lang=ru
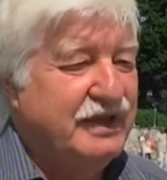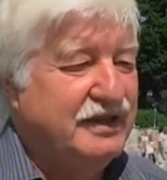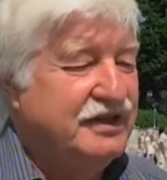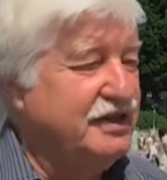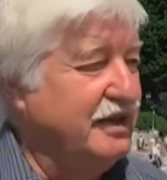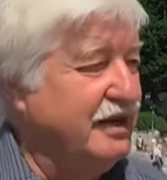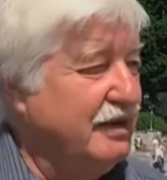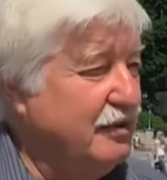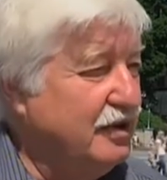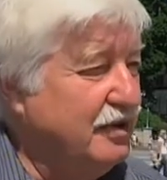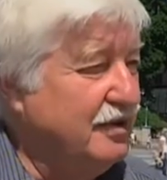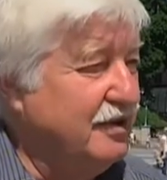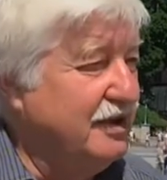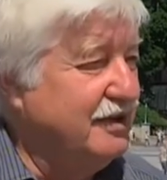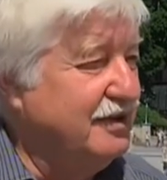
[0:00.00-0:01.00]

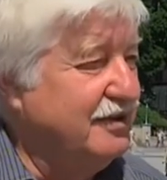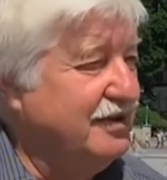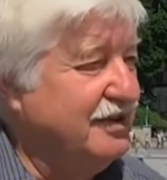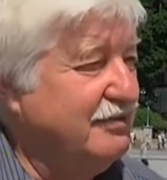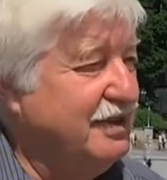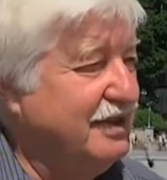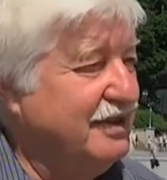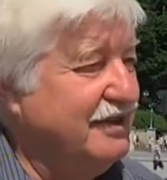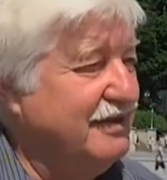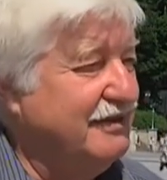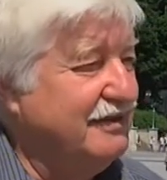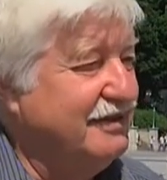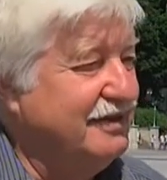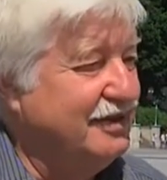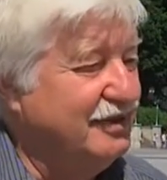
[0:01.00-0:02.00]
серебро, которое
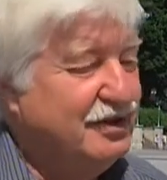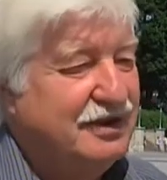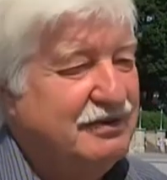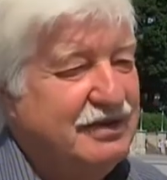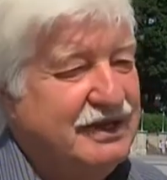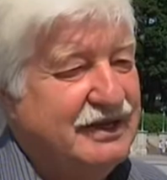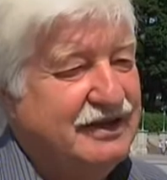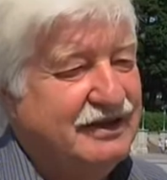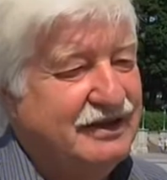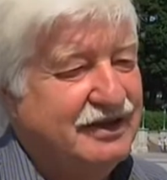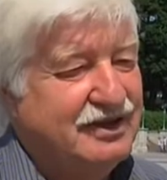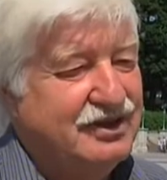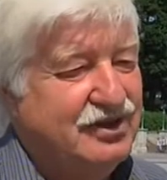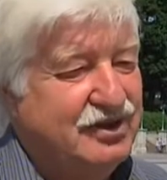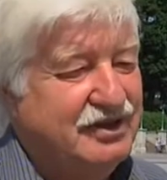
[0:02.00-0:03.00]
было, которое было
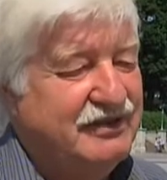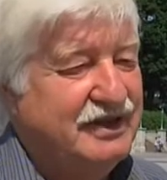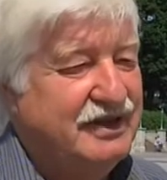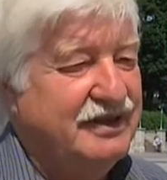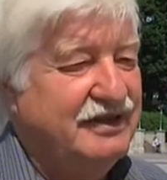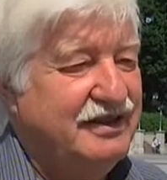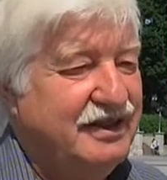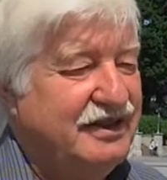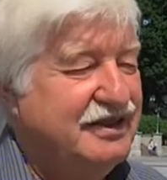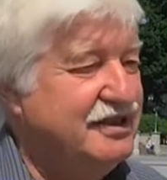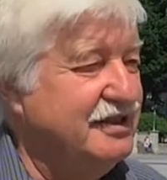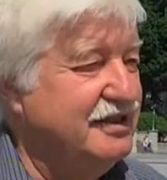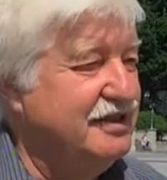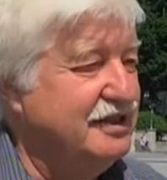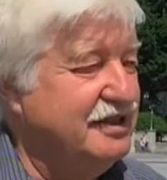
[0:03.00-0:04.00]
основой
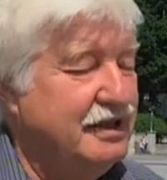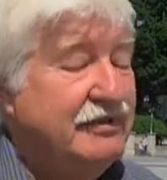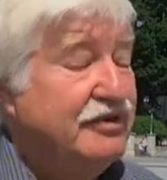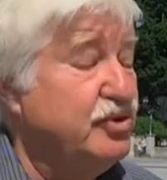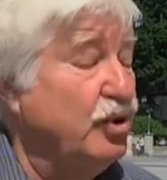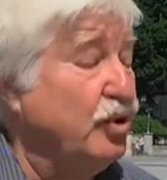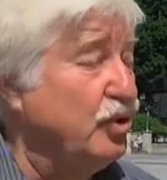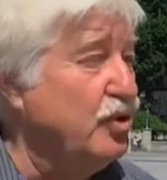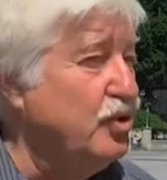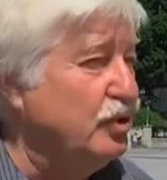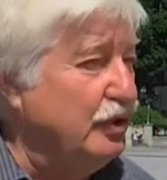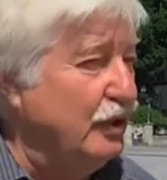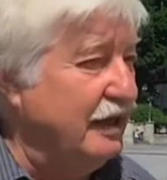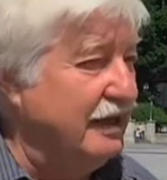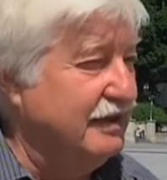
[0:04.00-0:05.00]
денежной системы, все
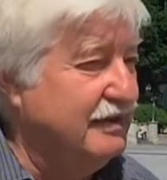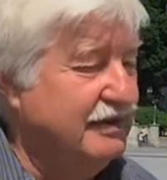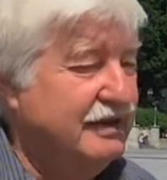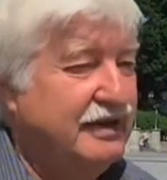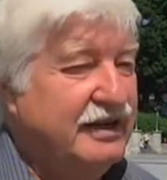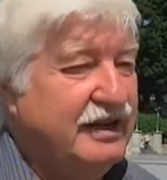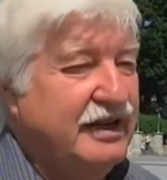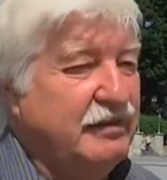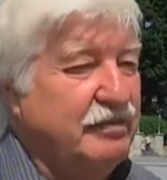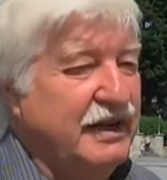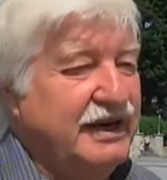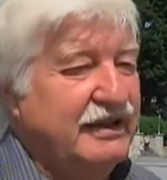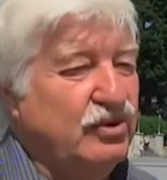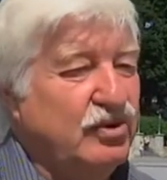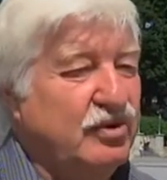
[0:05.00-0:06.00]
рухнуло. И
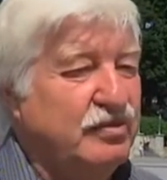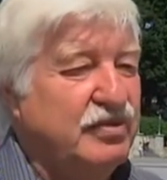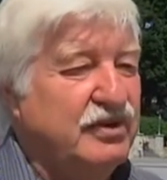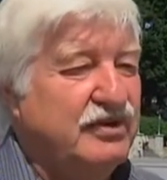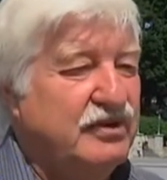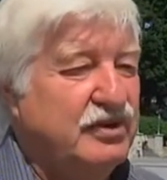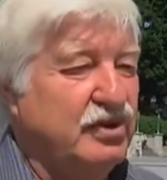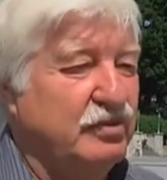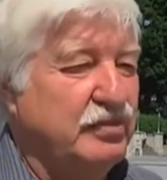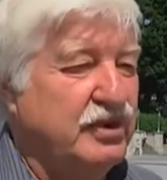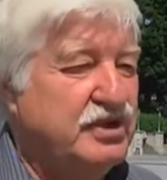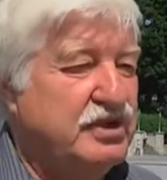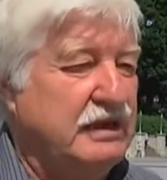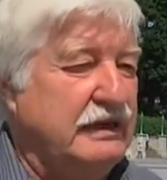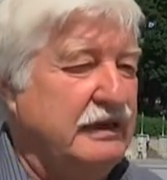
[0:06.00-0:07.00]
по этому поводу
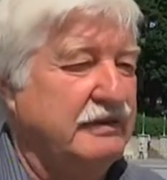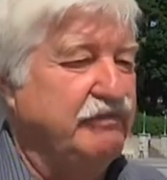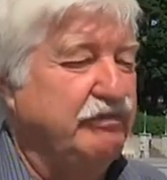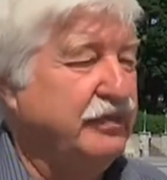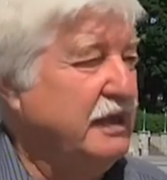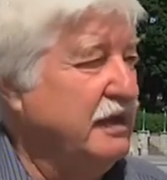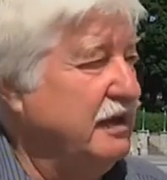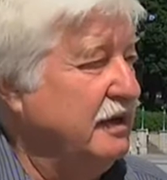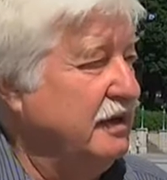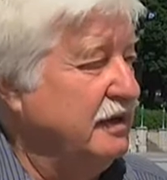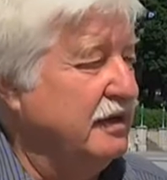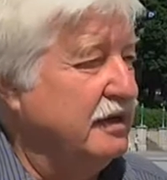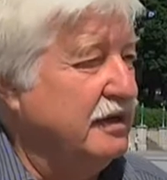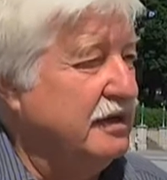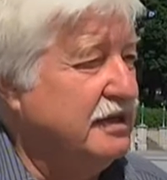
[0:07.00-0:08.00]
после
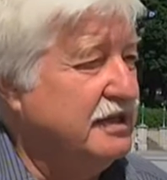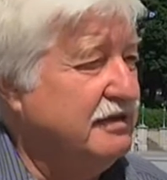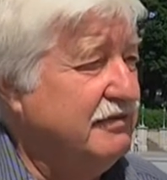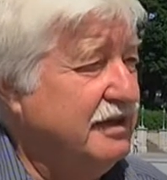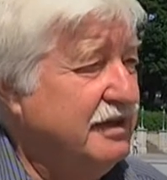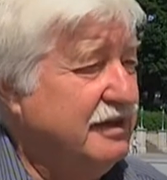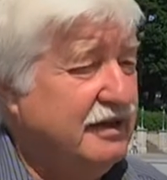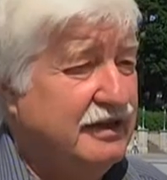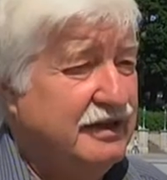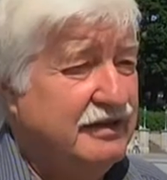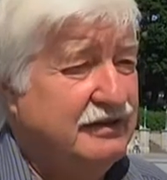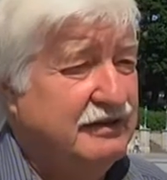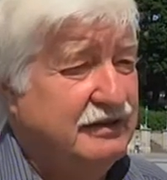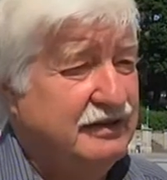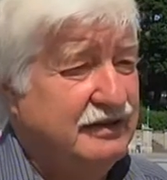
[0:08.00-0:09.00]

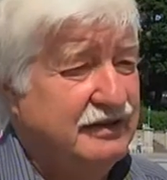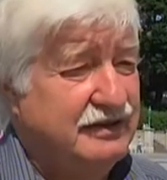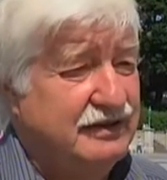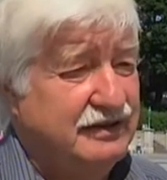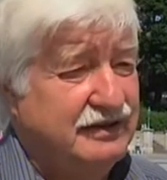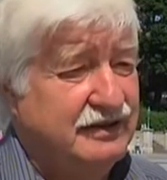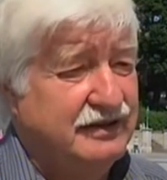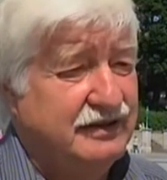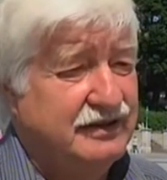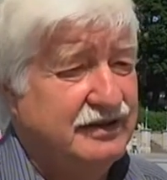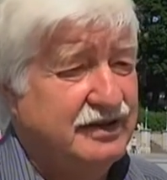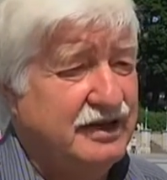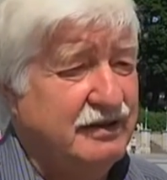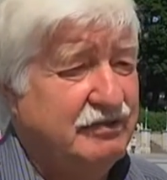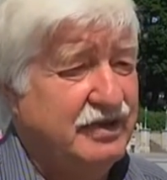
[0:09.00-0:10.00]
развала э,
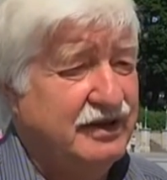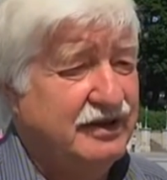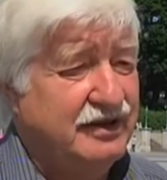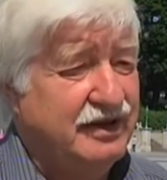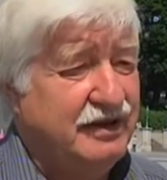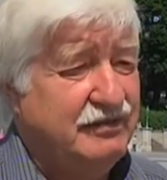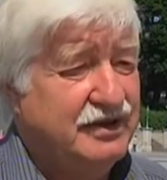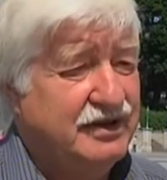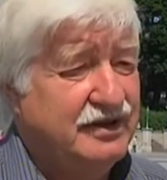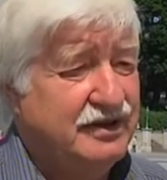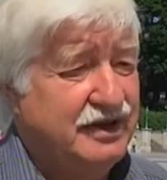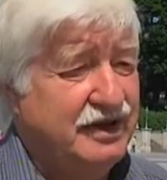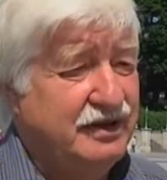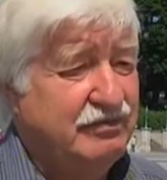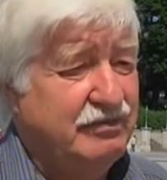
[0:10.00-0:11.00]

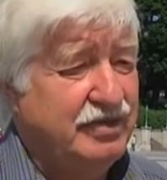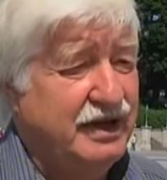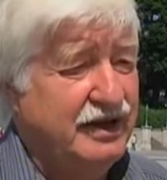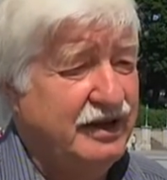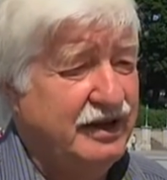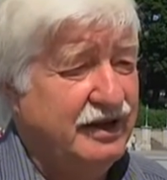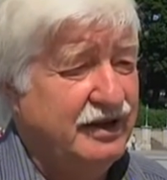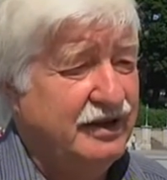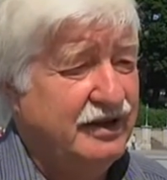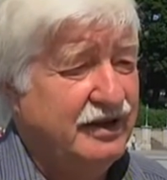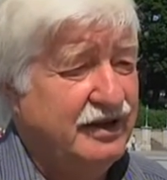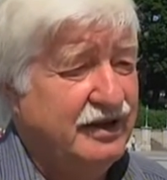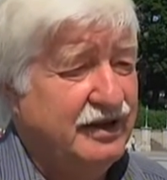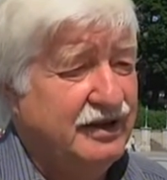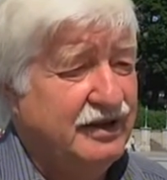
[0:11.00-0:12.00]
Западно-Римской империи
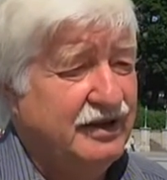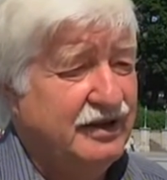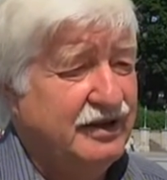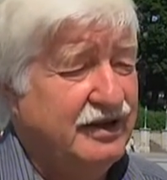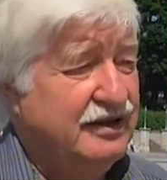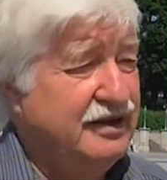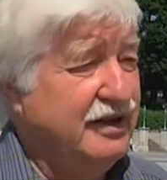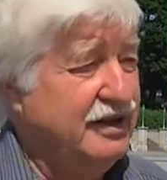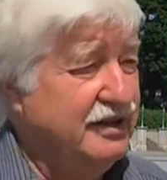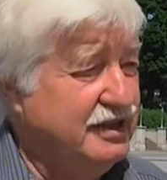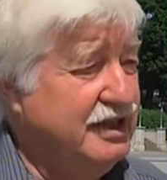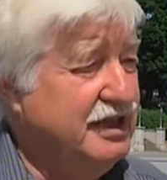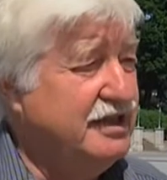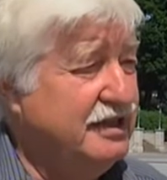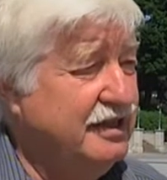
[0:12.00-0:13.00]
э, это
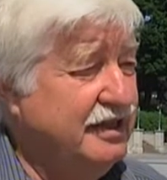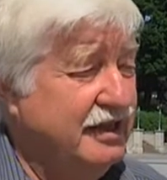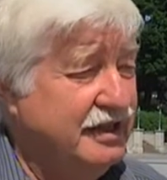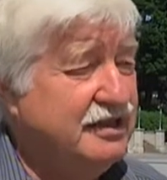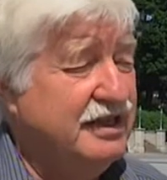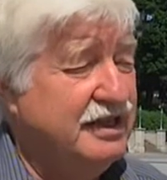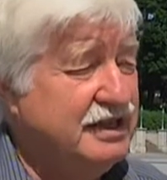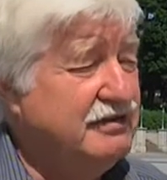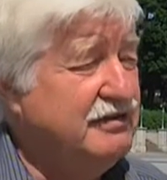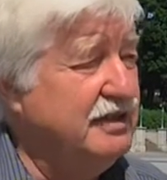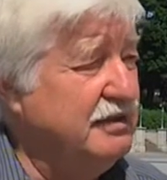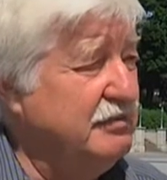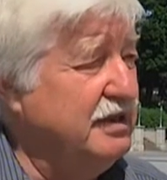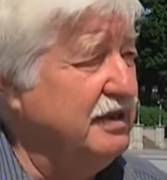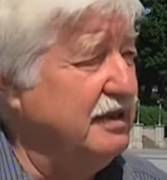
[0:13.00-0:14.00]

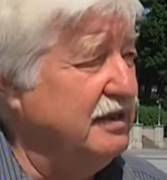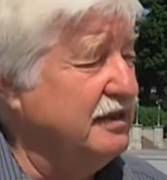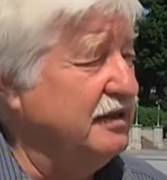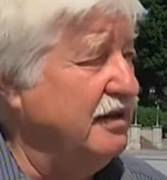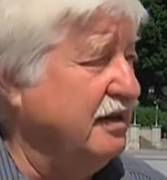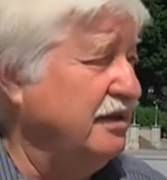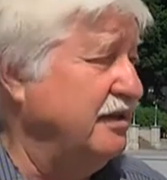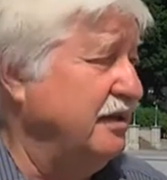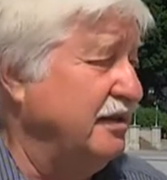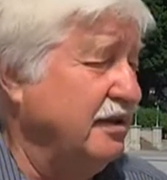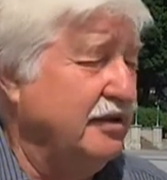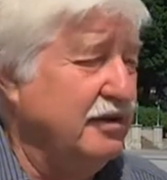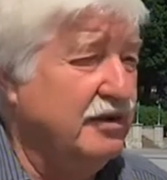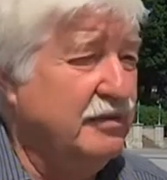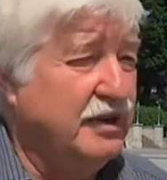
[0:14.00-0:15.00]
естественно было откат
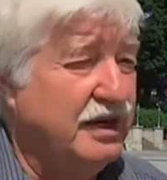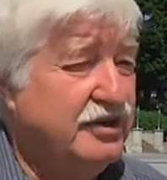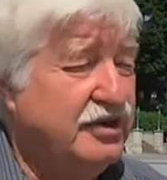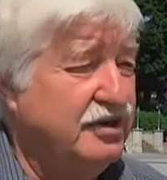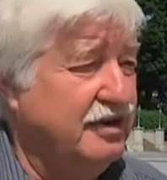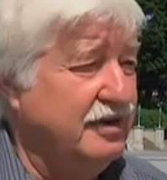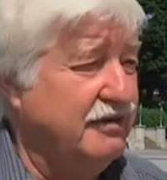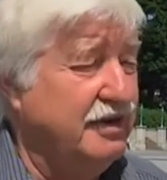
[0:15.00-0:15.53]
такое мрачное